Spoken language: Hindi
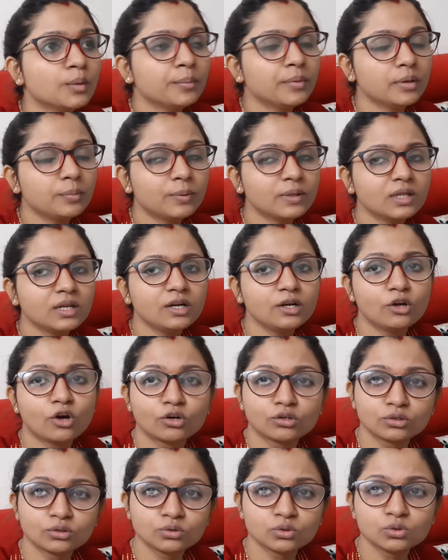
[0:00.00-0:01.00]
पर पता नहीं
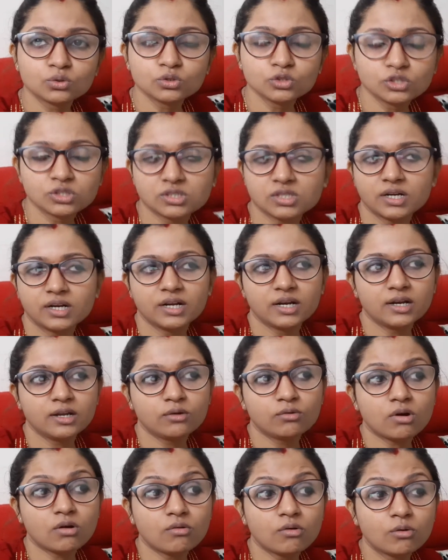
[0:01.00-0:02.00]
डॉक्टर को कुछ सडनली
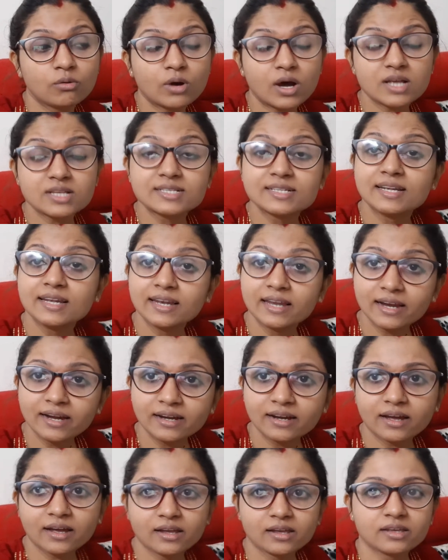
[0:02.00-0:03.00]
हुआ वो आज
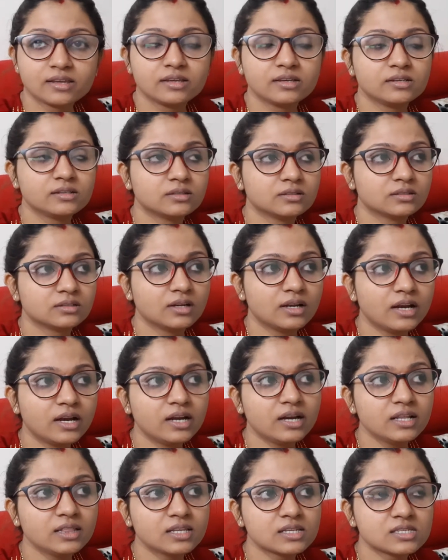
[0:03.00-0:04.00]
लेट आएंगे
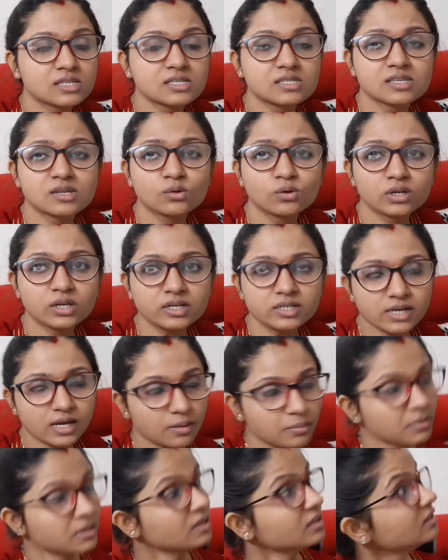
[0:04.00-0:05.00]
लेट इन द सेंस कि उनकी
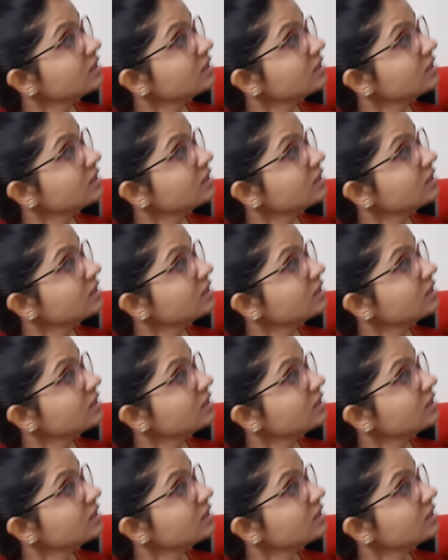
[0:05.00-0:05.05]
टाइमिंग